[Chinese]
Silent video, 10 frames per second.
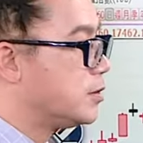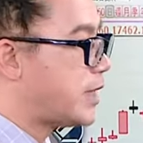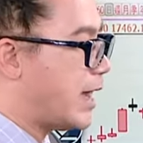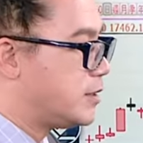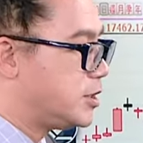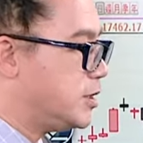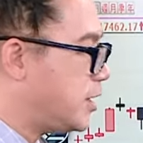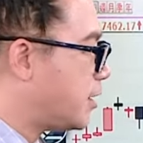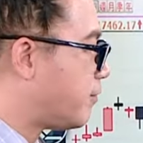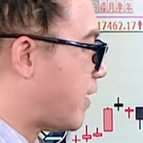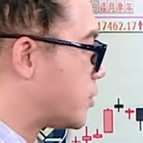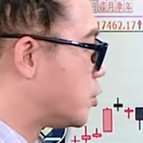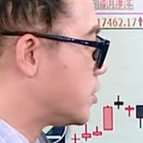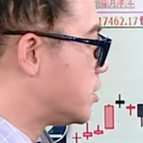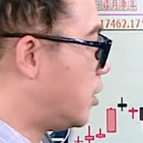台积电的法
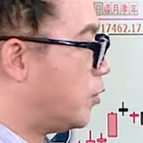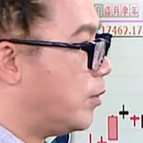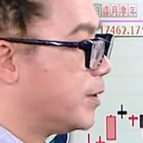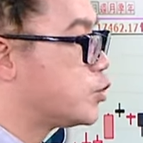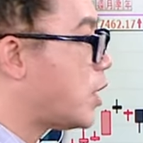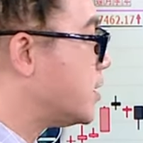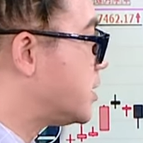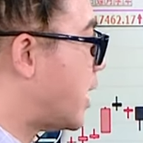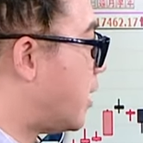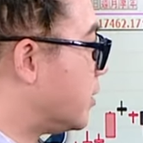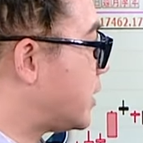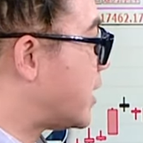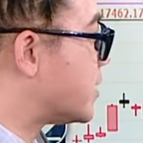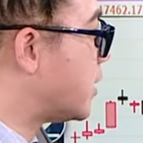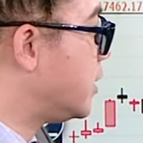说之后，我们算一下哦，
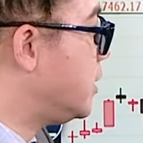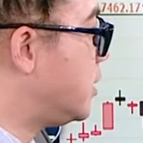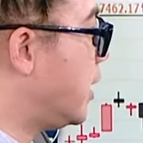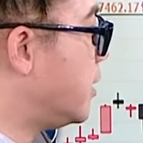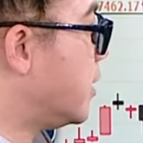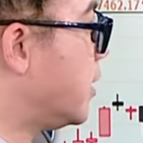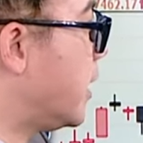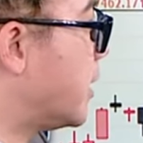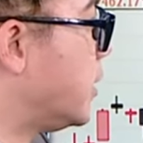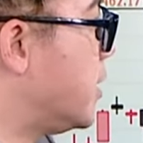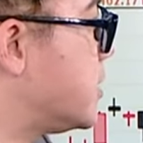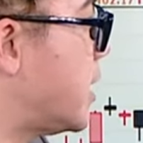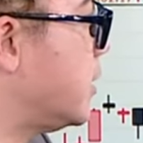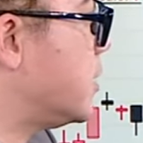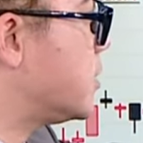大涨1天、2天、
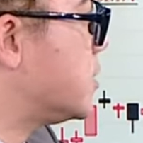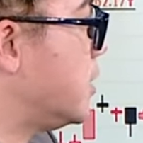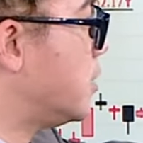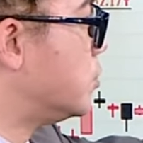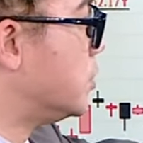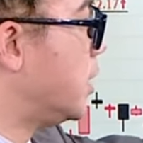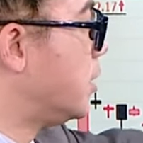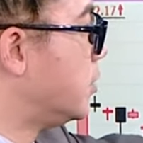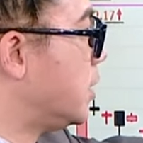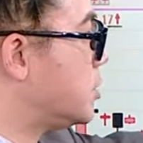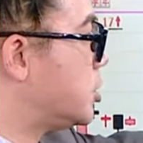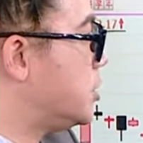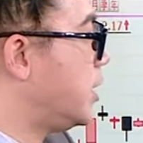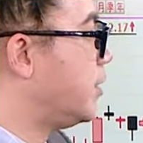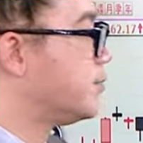3天、4天、5天、6天、7
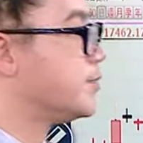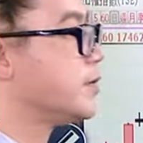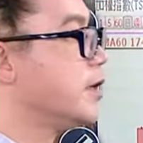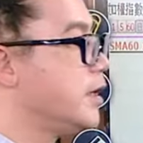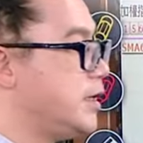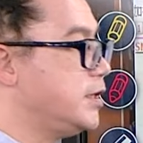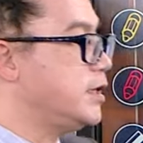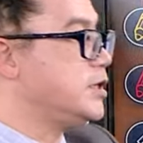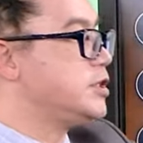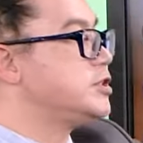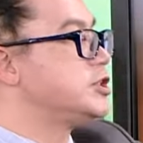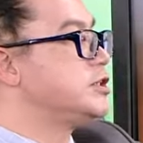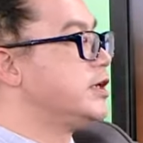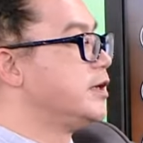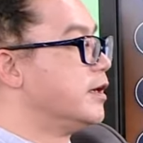天。已经7天